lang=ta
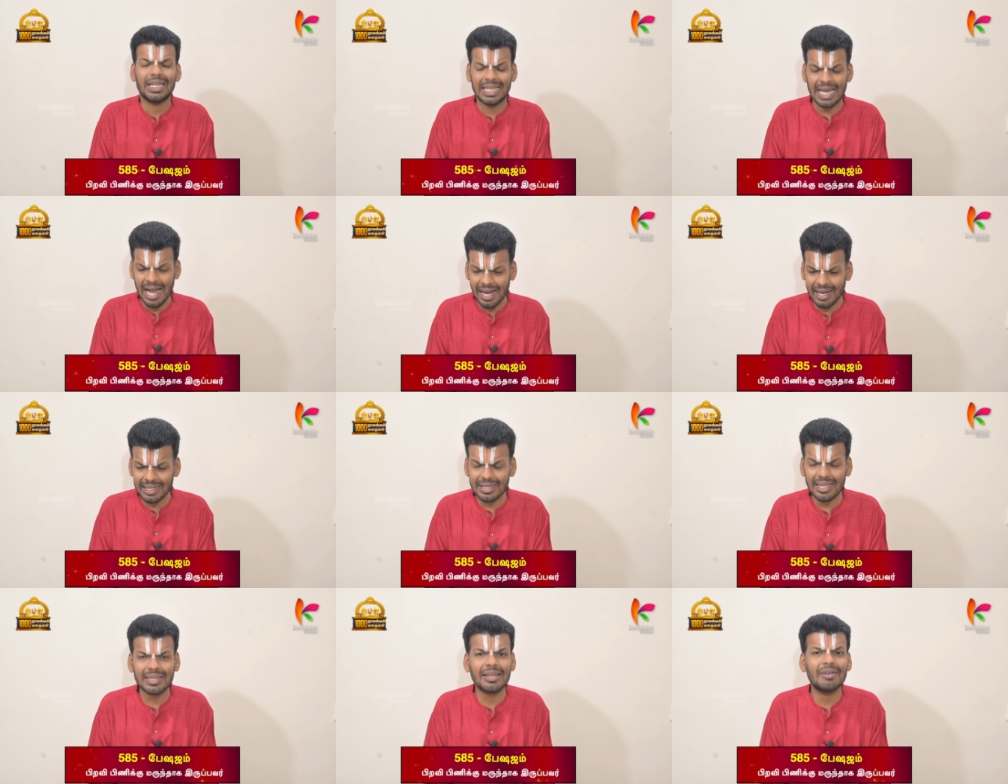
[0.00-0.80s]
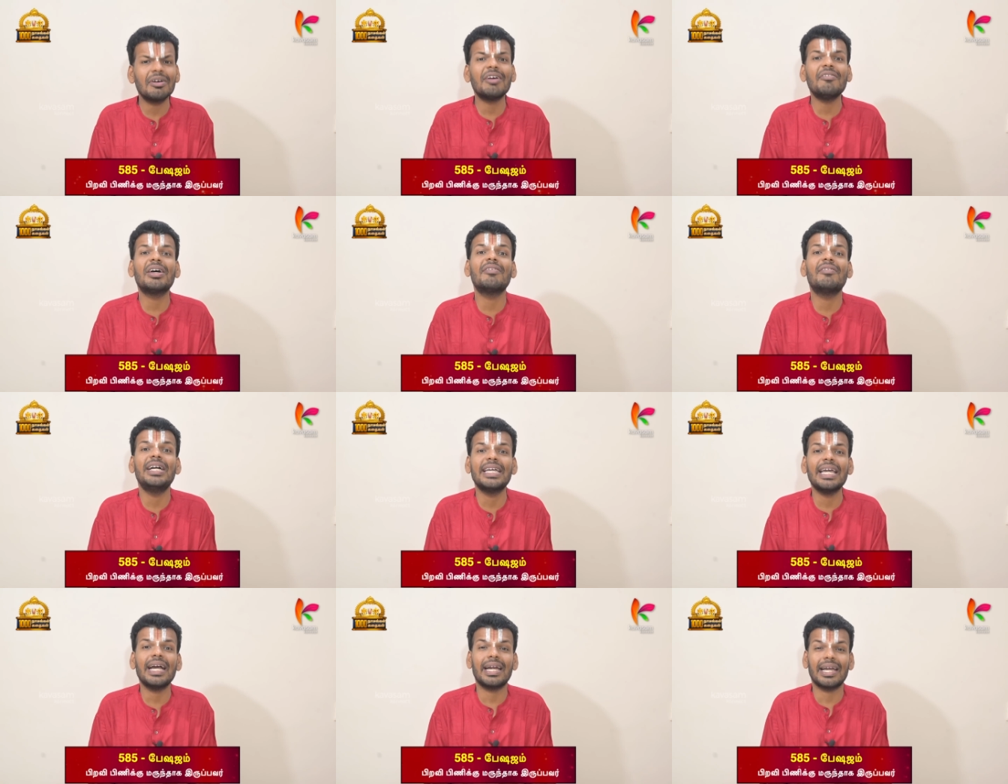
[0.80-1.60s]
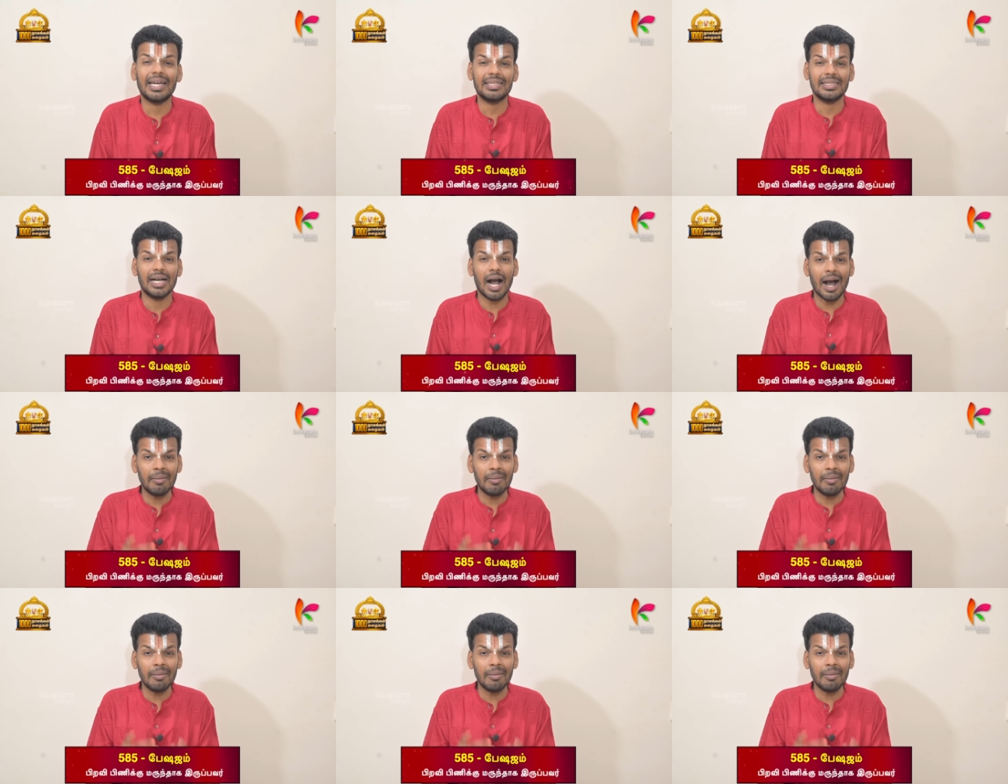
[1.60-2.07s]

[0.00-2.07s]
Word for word: தியாகத்தை தவிர வேறு வழியே கிடையாது